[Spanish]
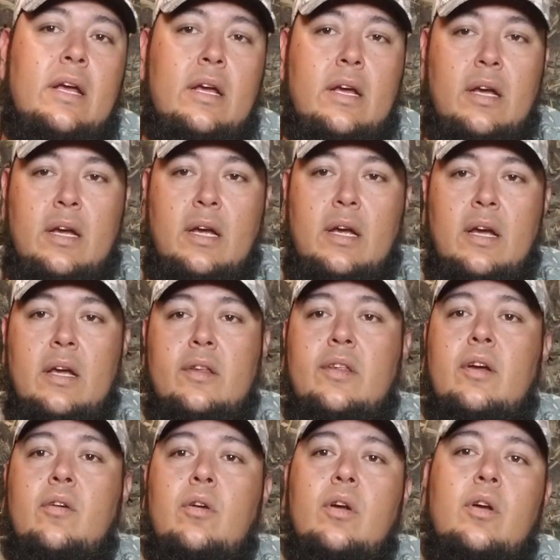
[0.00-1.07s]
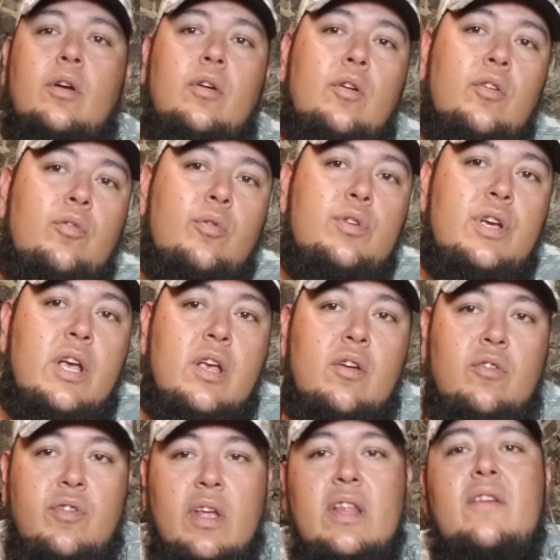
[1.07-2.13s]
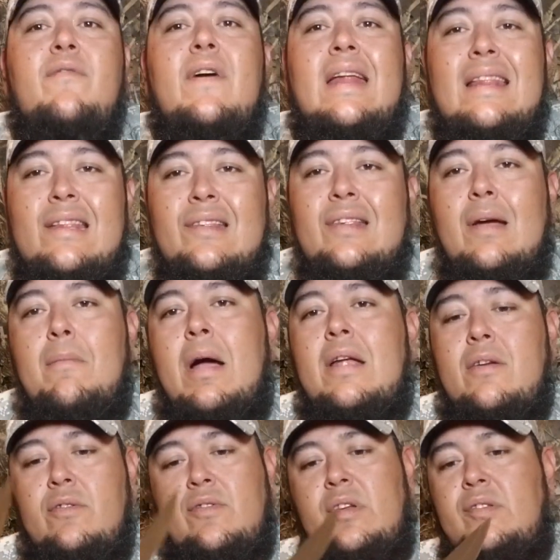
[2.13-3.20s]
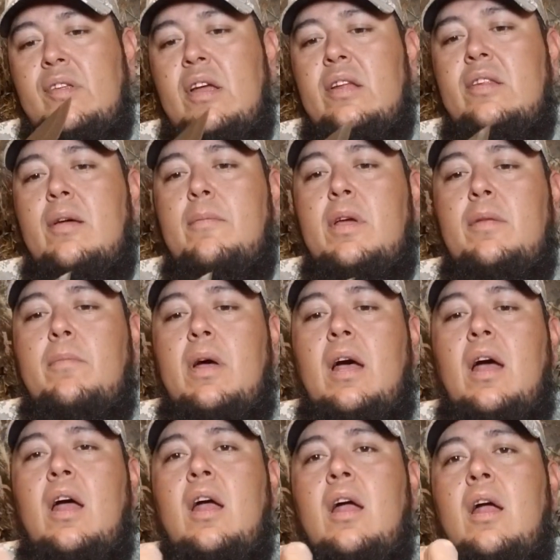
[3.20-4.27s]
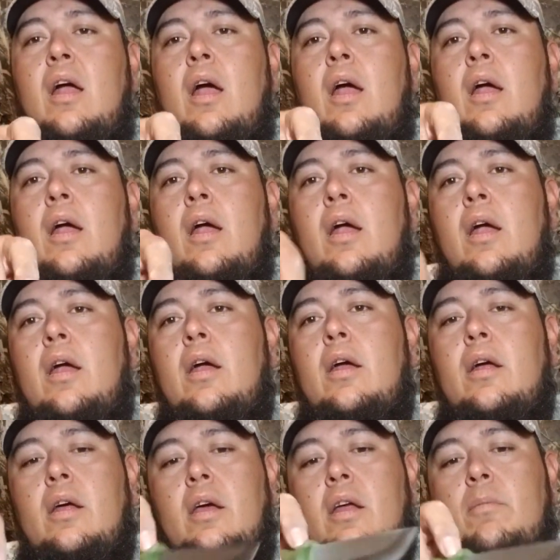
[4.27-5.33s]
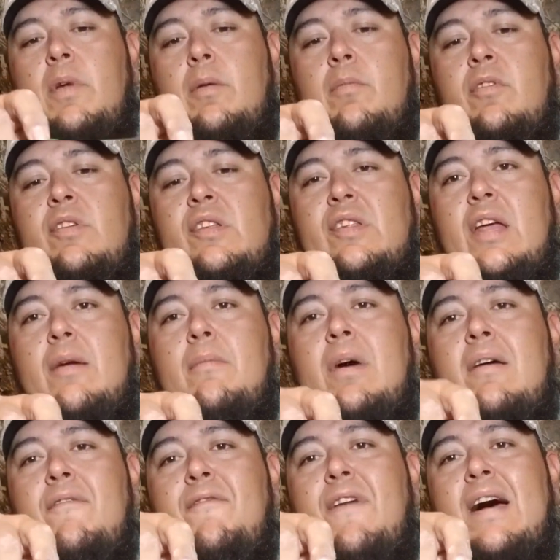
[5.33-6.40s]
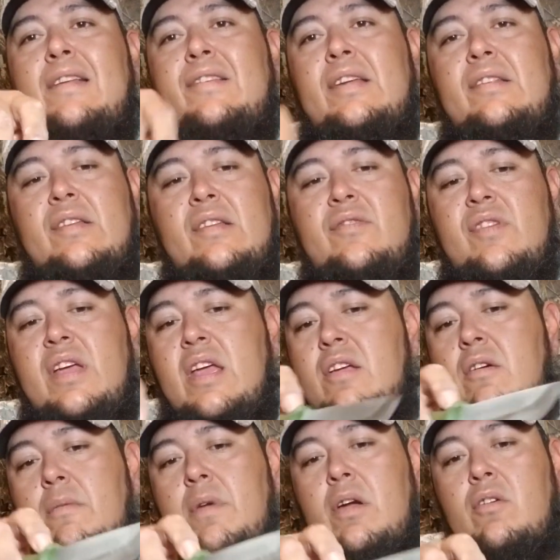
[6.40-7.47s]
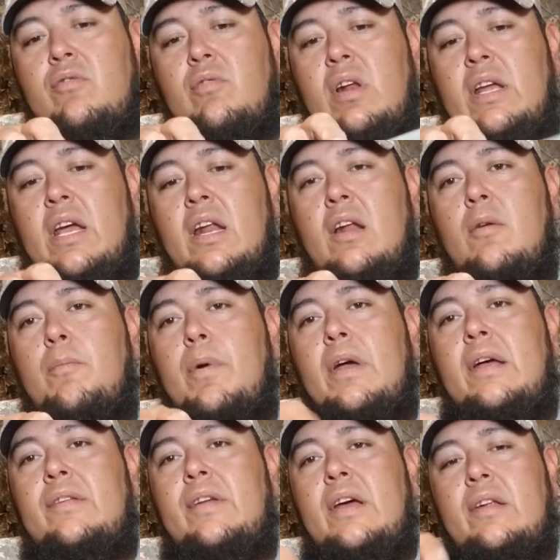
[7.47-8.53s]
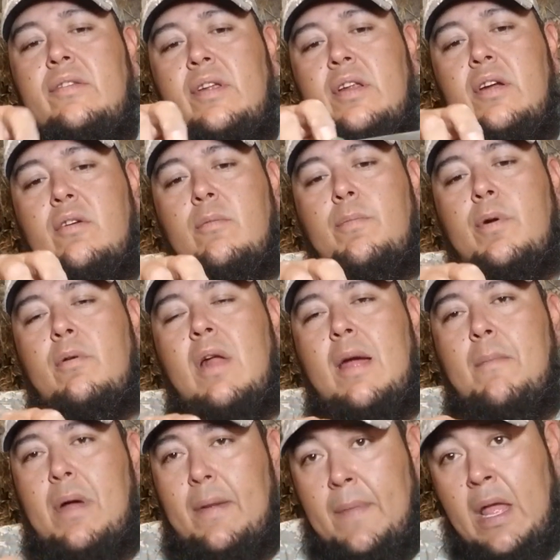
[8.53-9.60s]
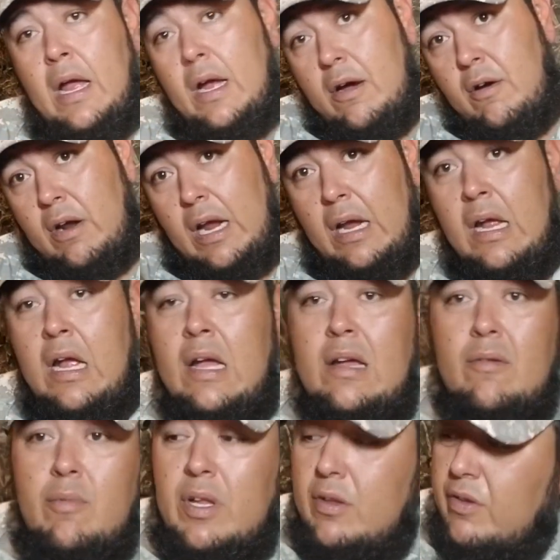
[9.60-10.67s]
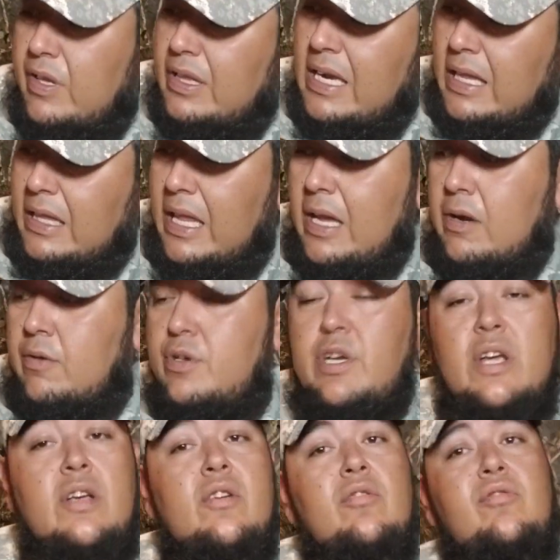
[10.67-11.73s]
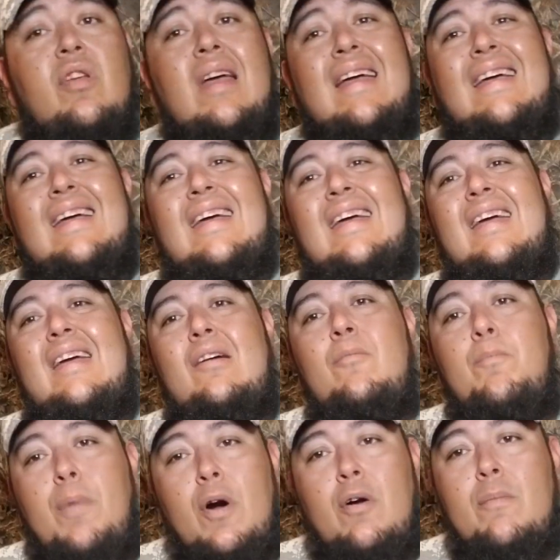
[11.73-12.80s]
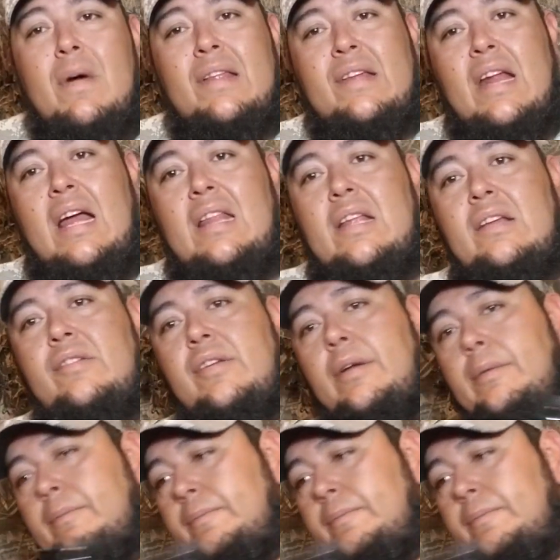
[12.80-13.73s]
eh, este, con, los cuchillos de diferentes tamaños es, la misma, el mismo sistema, fácil, sencillo, amigos, cualquiera lo puede hacer sin ningún problema. Ahora, cuando se trata de cuchillos un poco más grandes,